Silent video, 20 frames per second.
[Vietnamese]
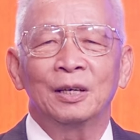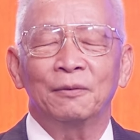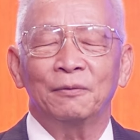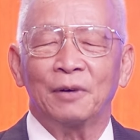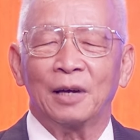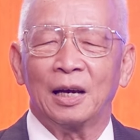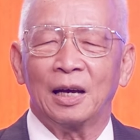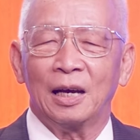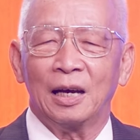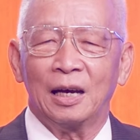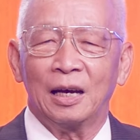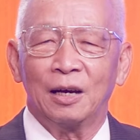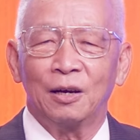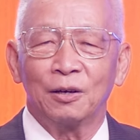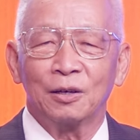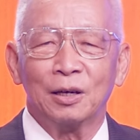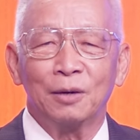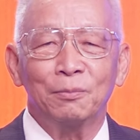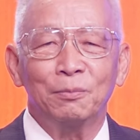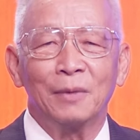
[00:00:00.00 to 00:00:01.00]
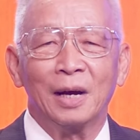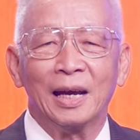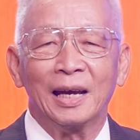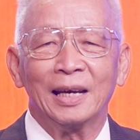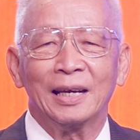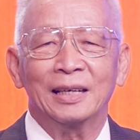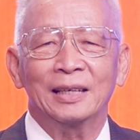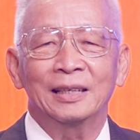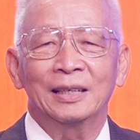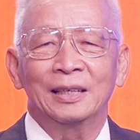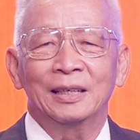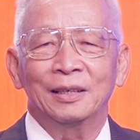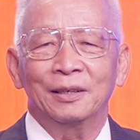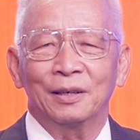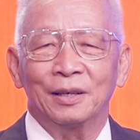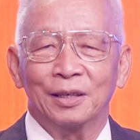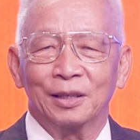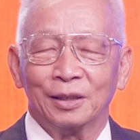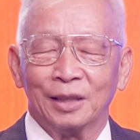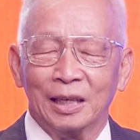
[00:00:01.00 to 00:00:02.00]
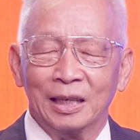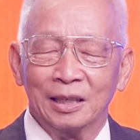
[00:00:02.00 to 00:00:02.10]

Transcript: và họ không mang uh, ờ,